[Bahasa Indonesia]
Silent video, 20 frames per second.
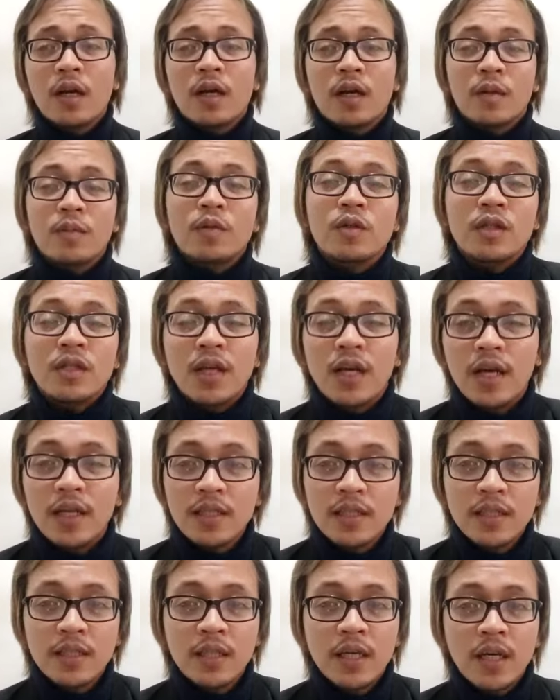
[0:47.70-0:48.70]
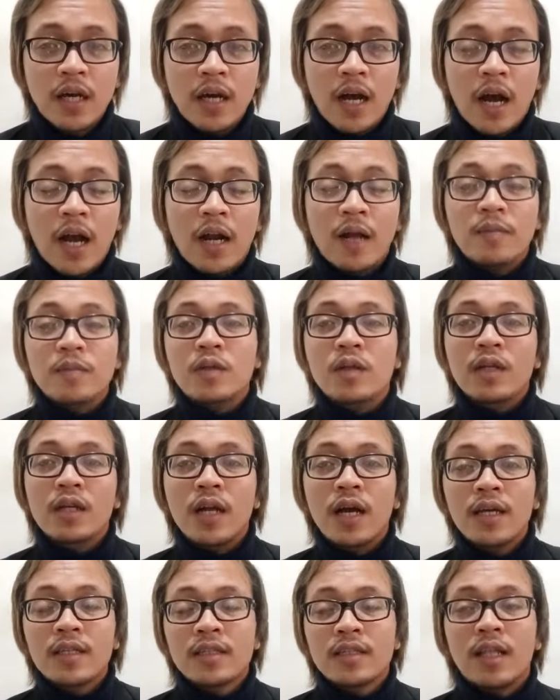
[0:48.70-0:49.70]
Kemudian,
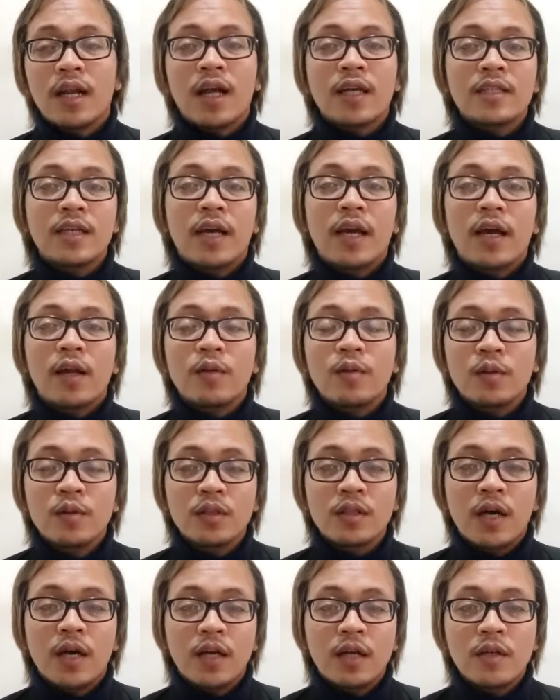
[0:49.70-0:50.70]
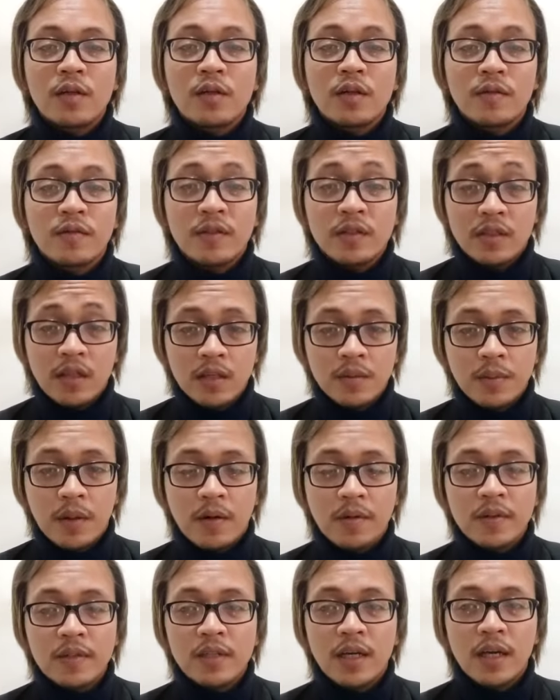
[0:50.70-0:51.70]
alhamdulillah setelah saya lulus dari Universitas
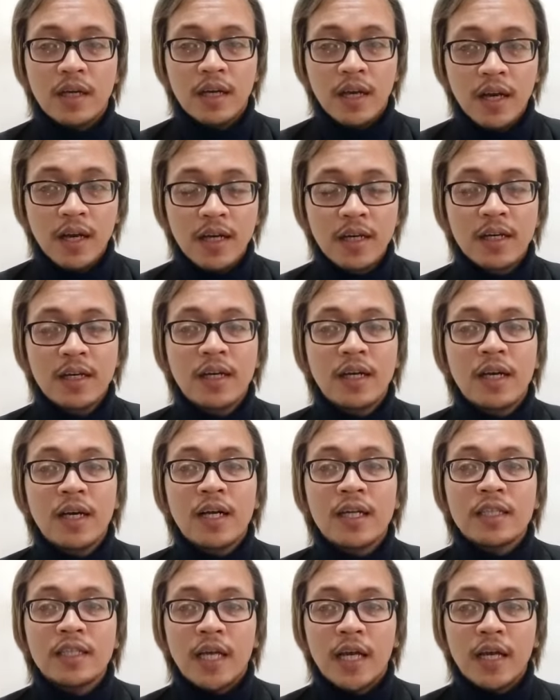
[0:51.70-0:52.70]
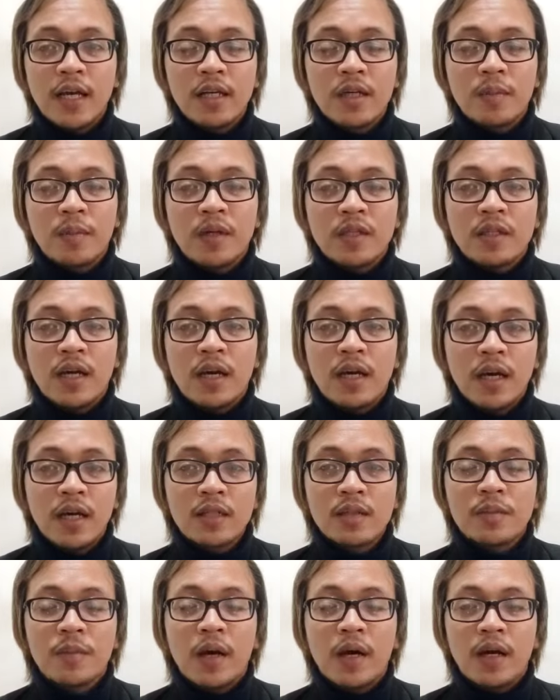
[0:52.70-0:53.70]
Brawijaya, saya dipercaya
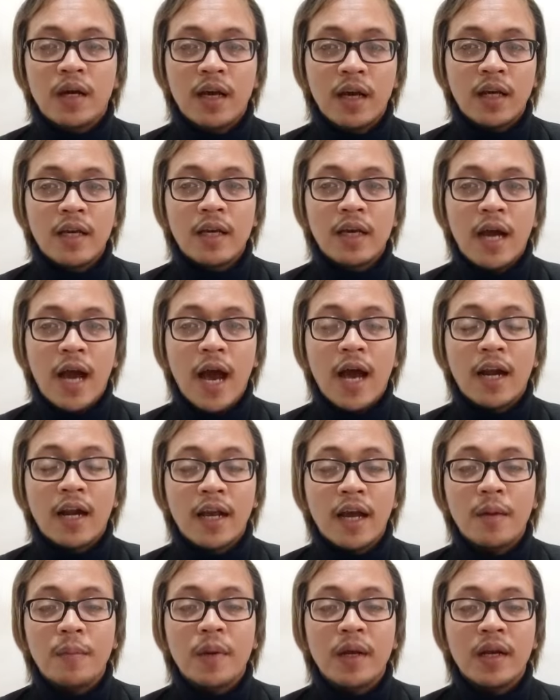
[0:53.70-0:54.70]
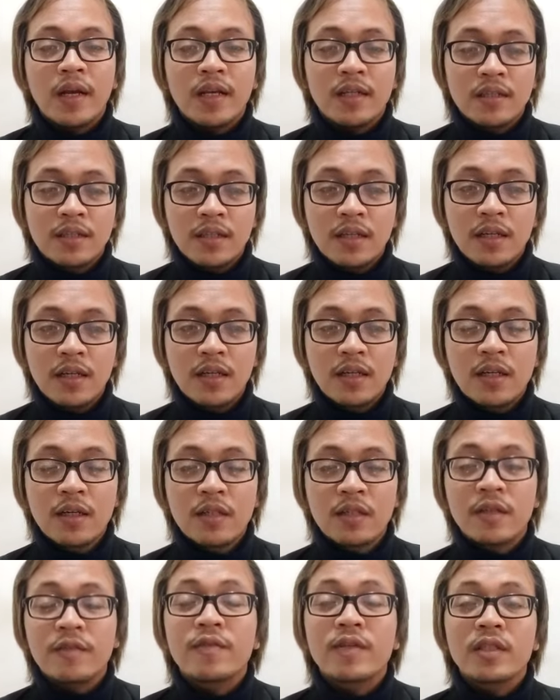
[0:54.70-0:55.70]
sebagai area manager
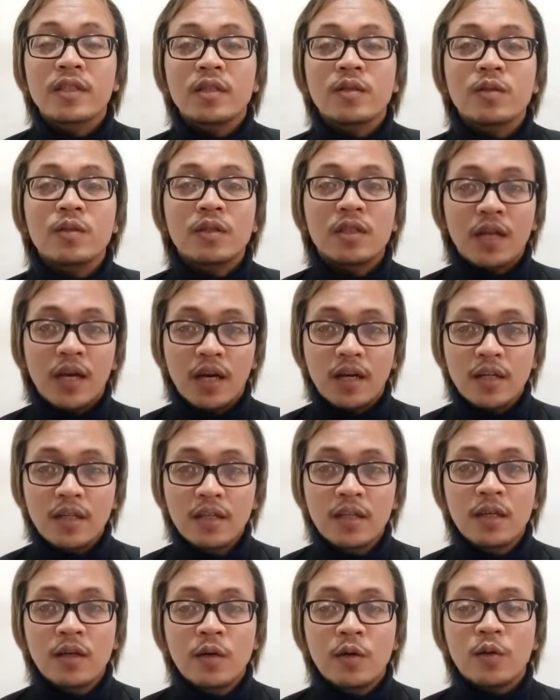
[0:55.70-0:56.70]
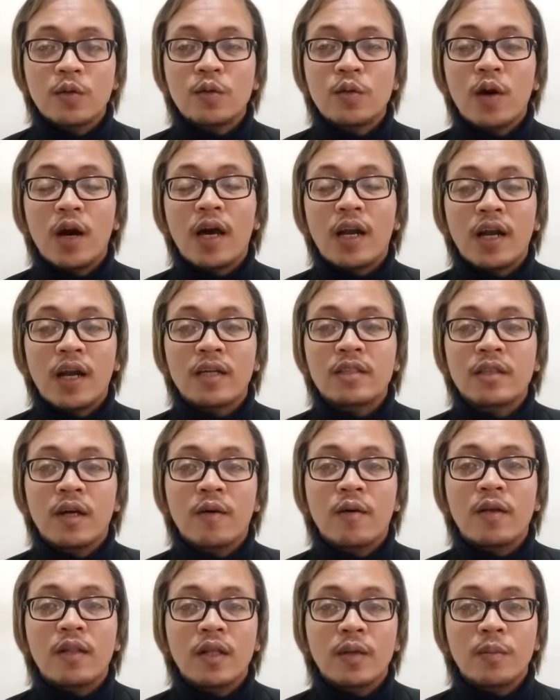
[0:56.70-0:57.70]
divisi udang untuk area
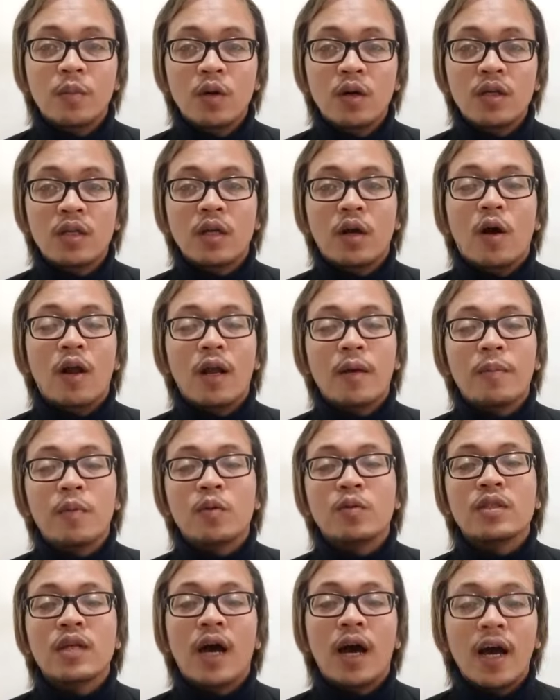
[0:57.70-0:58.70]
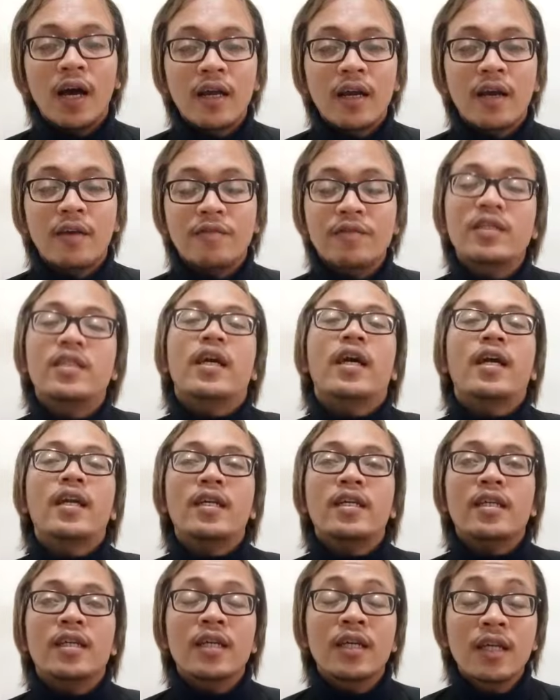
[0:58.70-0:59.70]
Jawa Timur oleh perusahaan
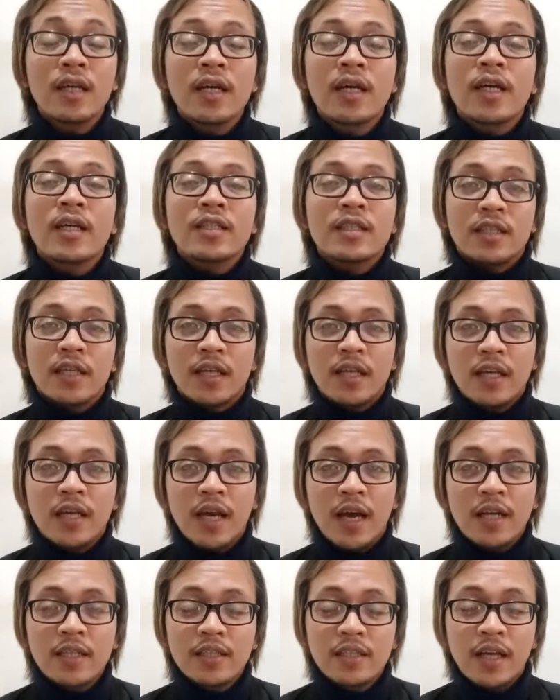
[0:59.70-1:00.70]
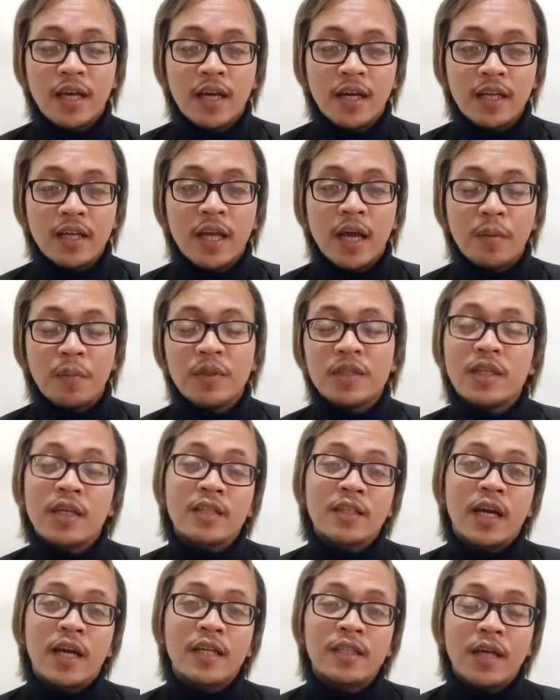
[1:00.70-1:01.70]
Eviseri. Sekian sharing yang bisa
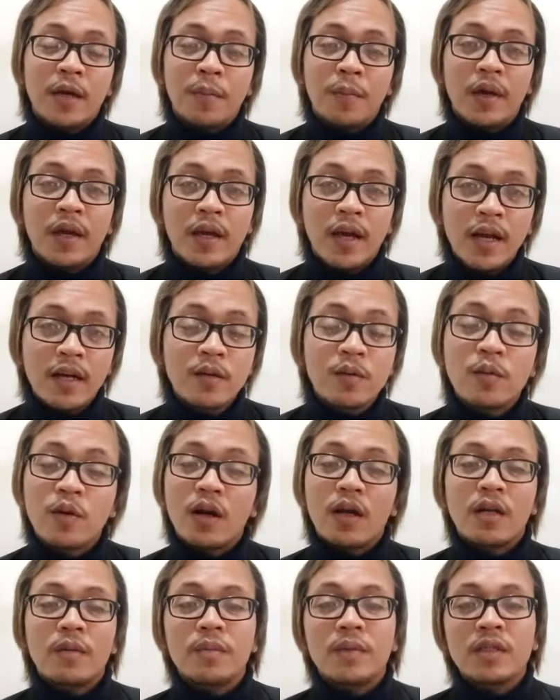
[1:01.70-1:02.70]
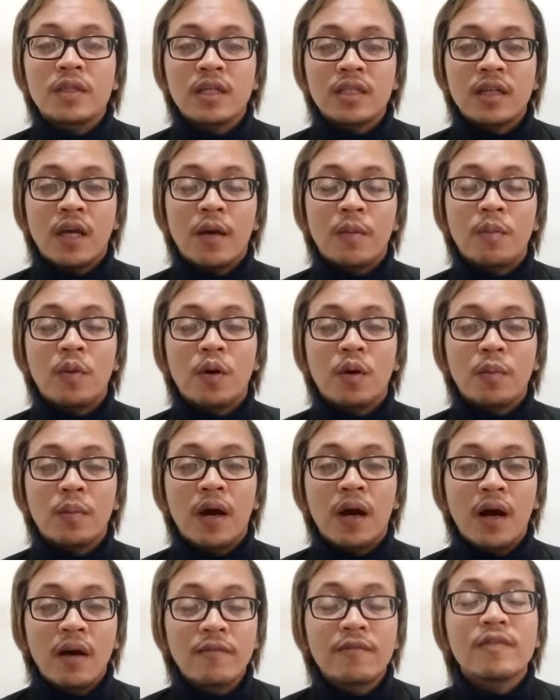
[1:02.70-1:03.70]
saya sampaikan, kurang lebihnya saya mohon
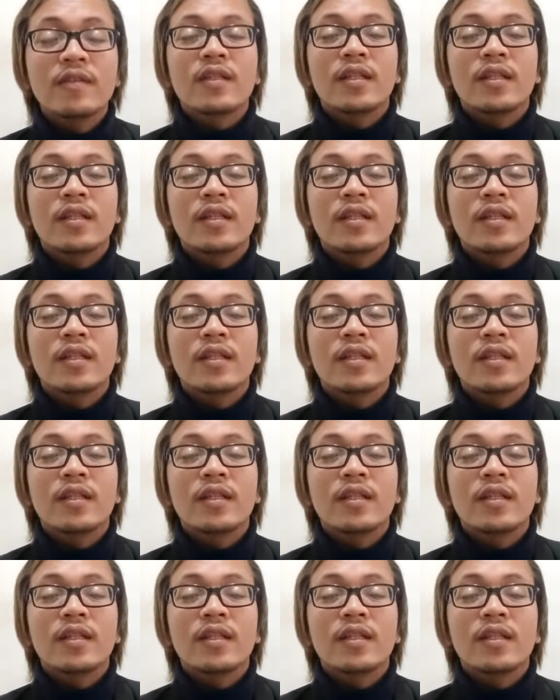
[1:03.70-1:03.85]
maaf.